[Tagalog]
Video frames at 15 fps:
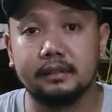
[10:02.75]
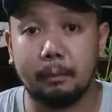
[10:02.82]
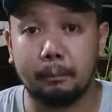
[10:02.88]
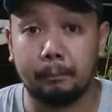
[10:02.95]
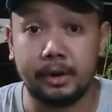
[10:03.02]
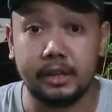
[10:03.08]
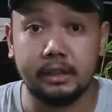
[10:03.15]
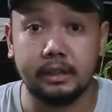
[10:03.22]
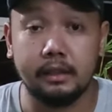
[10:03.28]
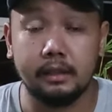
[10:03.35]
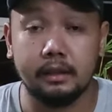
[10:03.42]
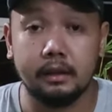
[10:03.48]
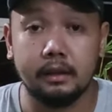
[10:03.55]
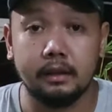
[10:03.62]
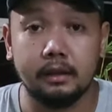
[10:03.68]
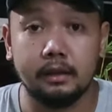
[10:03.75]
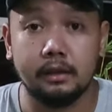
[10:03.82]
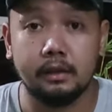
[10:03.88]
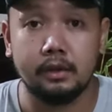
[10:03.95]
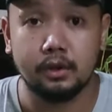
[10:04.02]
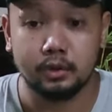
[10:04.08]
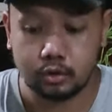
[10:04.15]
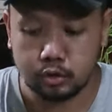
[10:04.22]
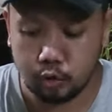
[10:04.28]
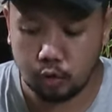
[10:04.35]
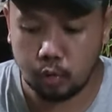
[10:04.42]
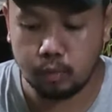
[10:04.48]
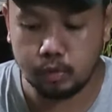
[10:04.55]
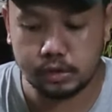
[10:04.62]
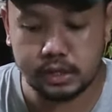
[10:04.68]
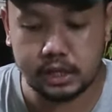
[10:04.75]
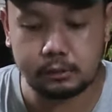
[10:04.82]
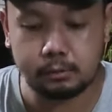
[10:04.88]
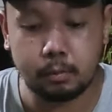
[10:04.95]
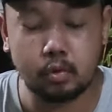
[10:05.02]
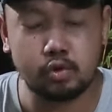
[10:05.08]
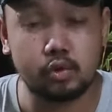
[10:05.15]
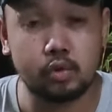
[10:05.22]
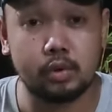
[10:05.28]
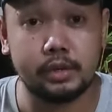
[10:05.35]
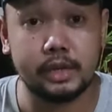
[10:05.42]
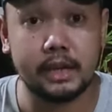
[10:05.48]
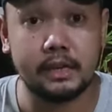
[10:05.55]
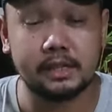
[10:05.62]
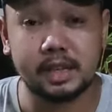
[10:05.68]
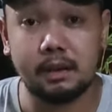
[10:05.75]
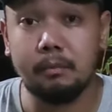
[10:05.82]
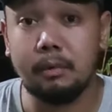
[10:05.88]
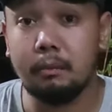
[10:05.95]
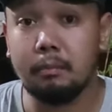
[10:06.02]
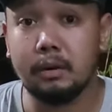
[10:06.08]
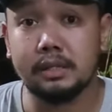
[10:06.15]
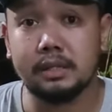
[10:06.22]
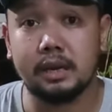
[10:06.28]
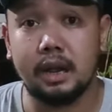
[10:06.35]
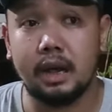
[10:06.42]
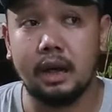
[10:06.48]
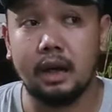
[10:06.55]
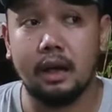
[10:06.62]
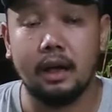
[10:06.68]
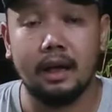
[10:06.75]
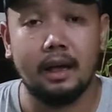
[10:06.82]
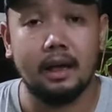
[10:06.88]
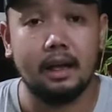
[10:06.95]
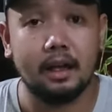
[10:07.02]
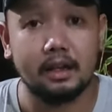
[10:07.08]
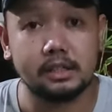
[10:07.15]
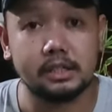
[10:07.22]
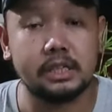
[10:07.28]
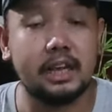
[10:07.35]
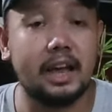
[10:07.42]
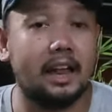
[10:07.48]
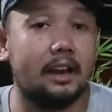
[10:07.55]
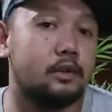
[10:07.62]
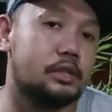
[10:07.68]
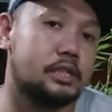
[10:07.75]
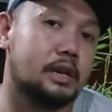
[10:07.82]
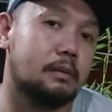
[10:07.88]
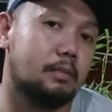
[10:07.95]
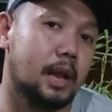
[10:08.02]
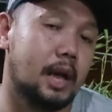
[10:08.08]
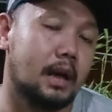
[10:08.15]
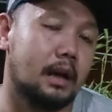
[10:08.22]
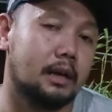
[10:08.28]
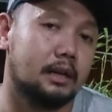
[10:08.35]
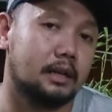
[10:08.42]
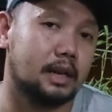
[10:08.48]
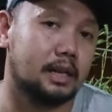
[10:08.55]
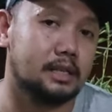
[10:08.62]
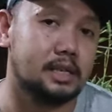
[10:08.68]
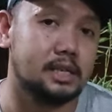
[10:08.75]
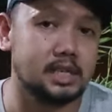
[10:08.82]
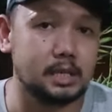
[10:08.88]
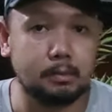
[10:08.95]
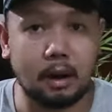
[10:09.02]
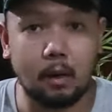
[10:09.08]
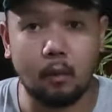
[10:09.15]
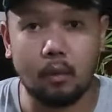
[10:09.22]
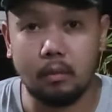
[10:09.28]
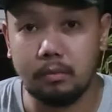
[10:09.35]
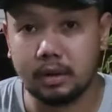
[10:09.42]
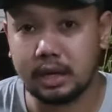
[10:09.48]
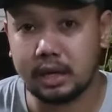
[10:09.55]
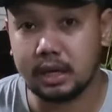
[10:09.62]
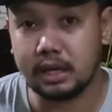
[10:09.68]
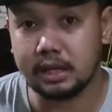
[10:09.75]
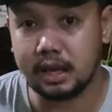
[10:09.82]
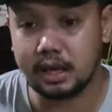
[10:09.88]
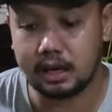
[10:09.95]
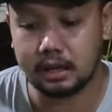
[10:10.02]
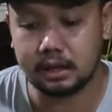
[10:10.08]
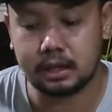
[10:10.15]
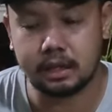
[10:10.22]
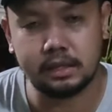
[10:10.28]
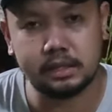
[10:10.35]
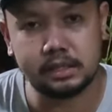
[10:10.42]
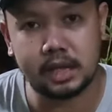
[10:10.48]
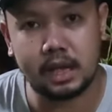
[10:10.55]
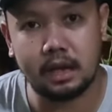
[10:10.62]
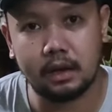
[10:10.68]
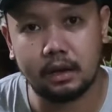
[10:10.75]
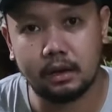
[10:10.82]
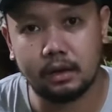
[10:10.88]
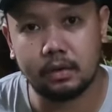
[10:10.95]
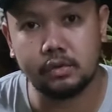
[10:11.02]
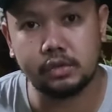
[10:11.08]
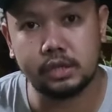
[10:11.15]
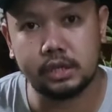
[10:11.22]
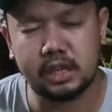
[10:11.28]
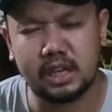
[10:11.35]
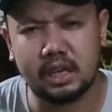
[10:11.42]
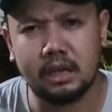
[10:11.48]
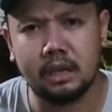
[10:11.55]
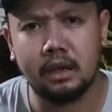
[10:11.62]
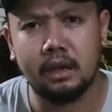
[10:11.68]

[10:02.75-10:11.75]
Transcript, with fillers: top breed So, kumusta exposure niya? Same lang ba sila? Actually, halos same lang. Kasi si Bawo makikita natin sa grocery.